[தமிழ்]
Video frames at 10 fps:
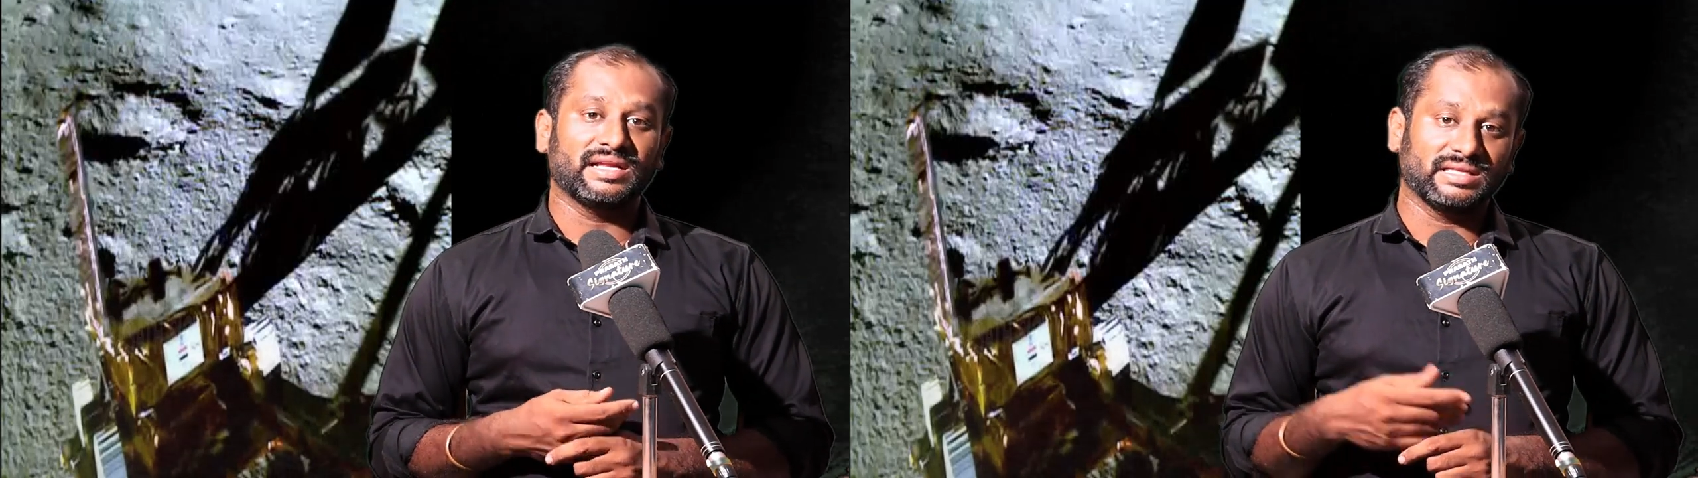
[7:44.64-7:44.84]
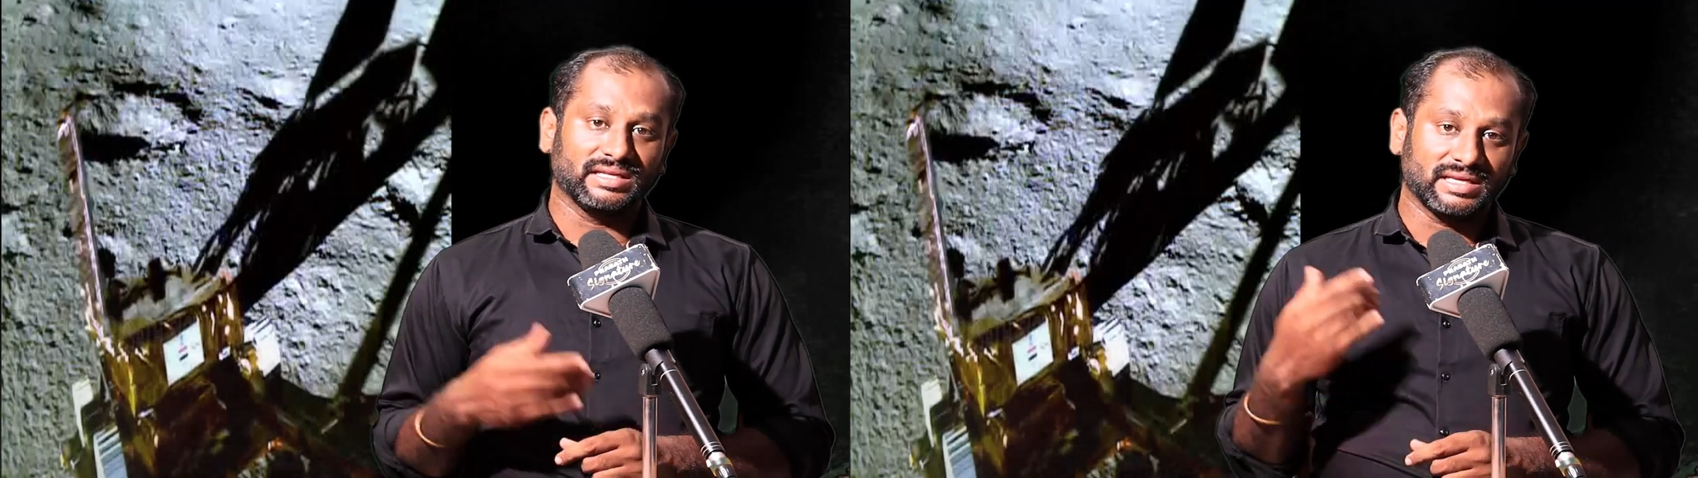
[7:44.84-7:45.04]

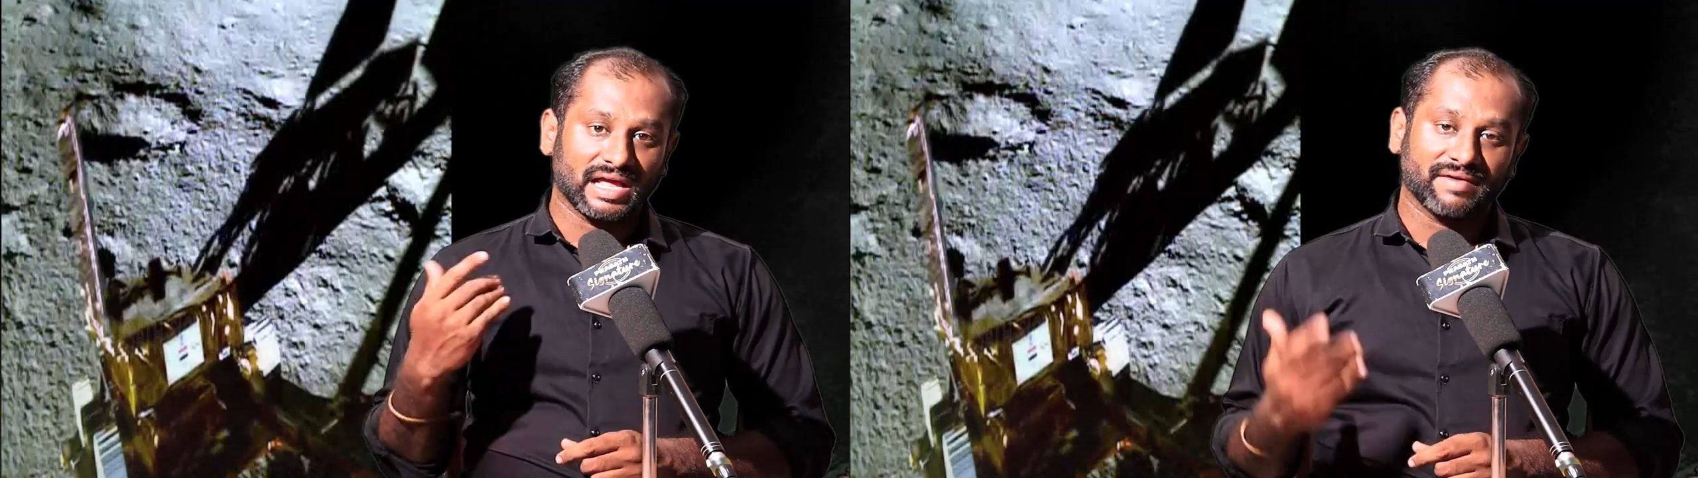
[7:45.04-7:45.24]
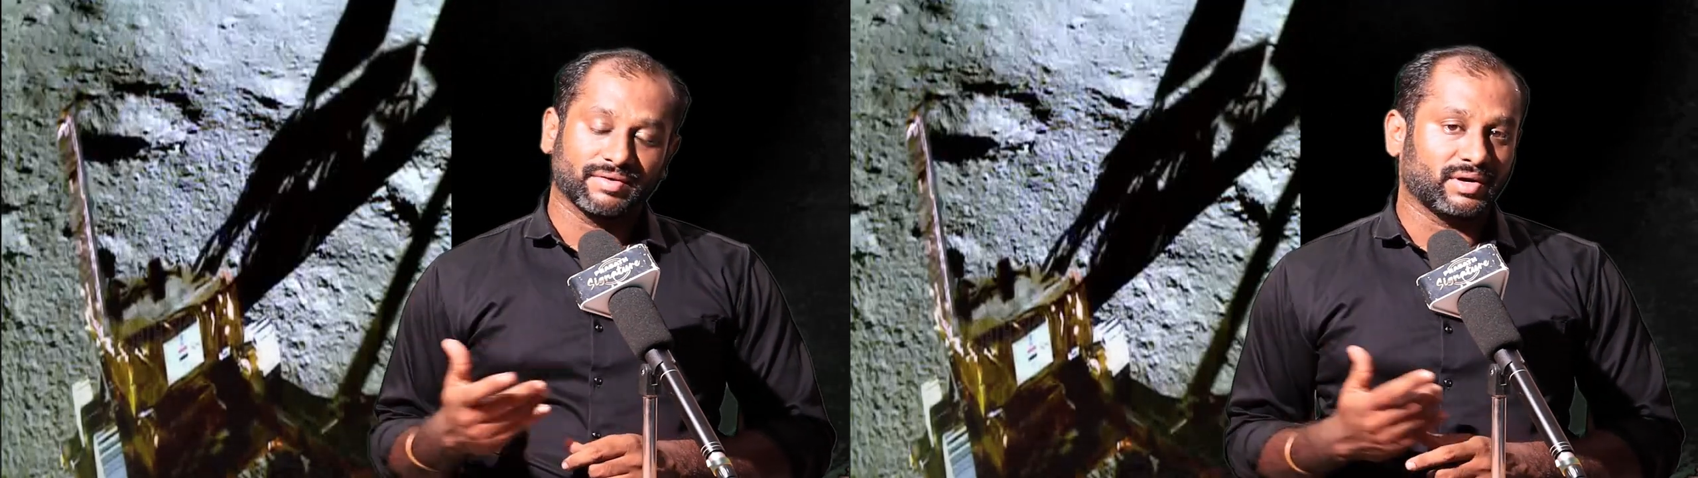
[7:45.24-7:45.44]
அடுத்து
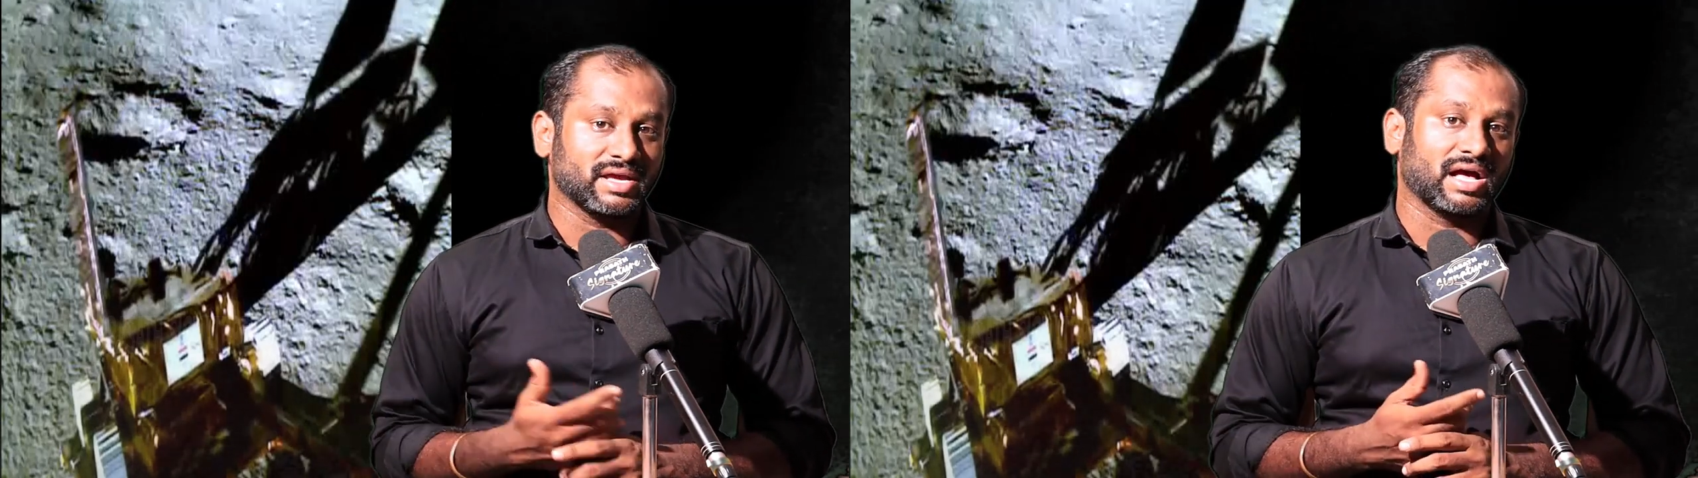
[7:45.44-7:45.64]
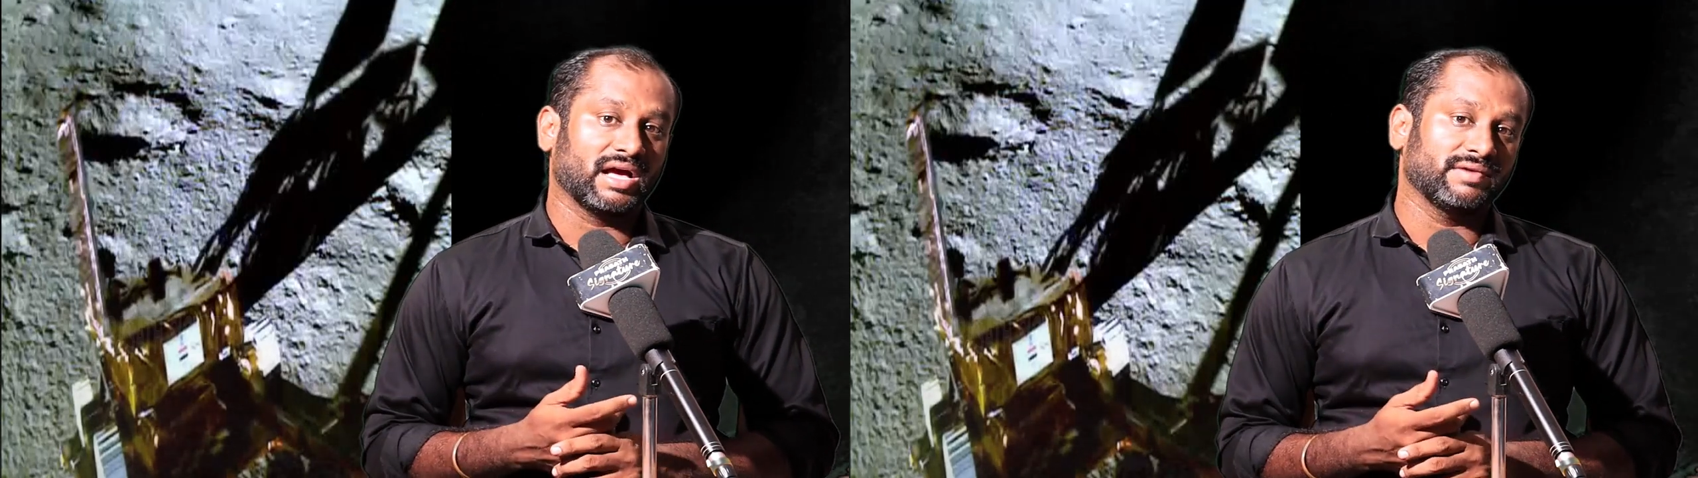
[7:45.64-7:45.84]

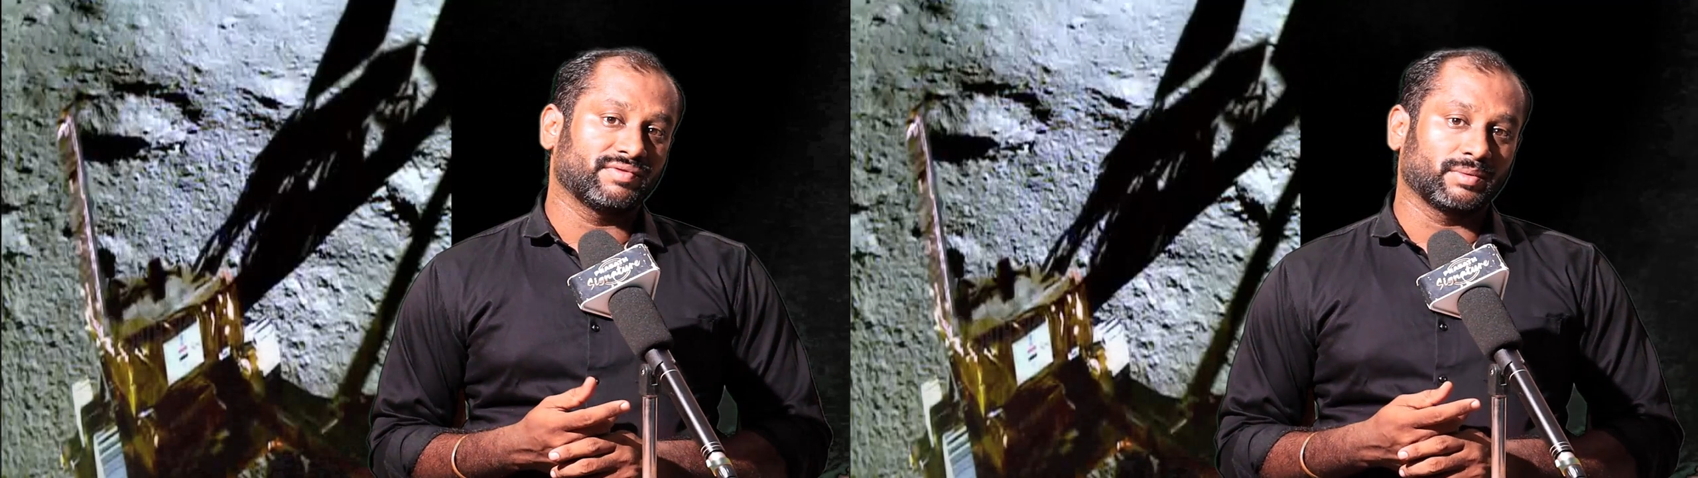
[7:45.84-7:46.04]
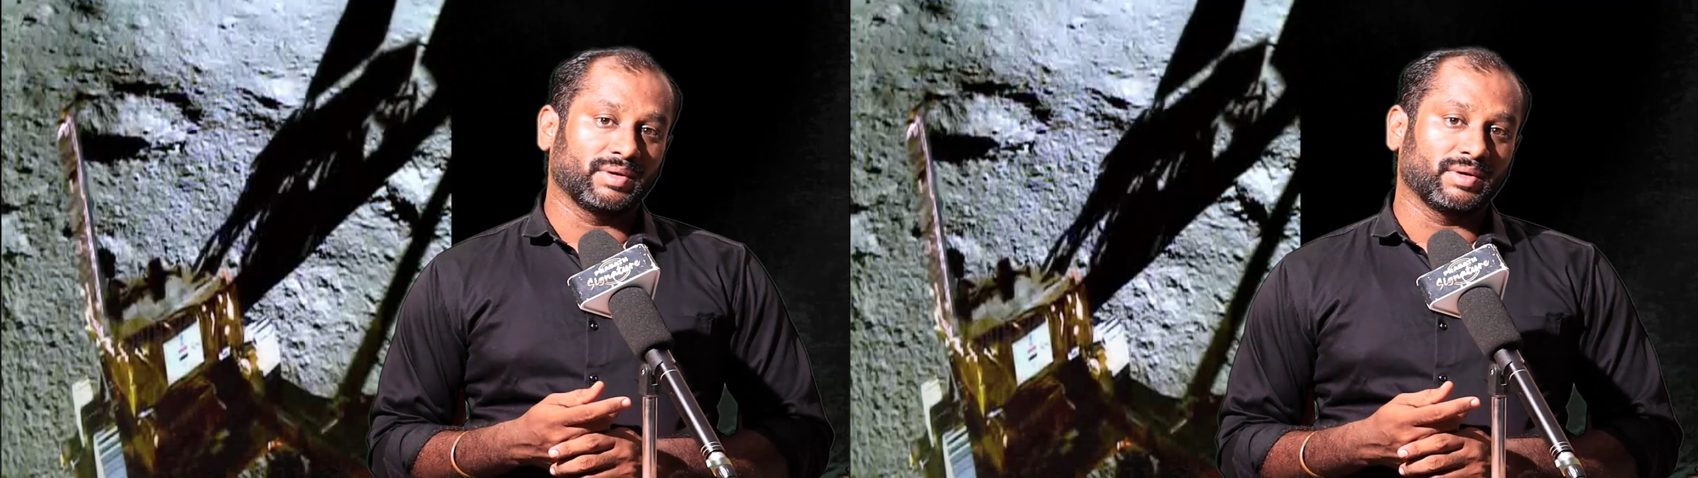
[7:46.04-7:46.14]
இந்தியாவினுடைய ஆய்வு